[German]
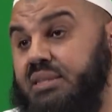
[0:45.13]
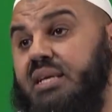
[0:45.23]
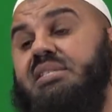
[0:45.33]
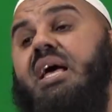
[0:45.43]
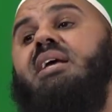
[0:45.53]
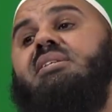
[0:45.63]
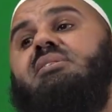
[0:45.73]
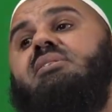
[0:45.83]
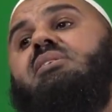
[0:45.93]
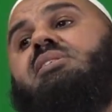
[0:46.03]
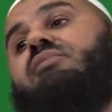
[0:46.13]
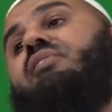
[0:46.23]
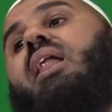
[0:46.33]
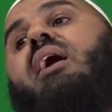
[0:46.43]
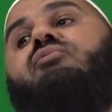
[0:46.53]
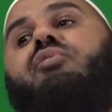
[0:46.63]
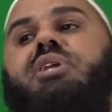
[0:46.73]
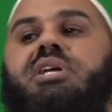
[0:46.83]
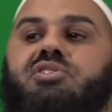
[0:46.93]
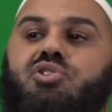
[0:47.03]
Das heißt, sie verlangen
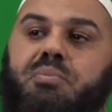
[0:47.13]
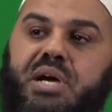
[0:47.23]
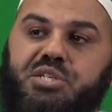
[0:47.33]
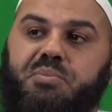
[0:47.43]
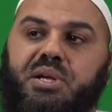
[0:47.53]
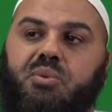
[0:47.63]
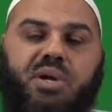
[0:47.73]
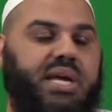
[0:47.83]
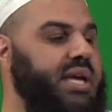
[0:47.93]
von ihm zum Beispiel,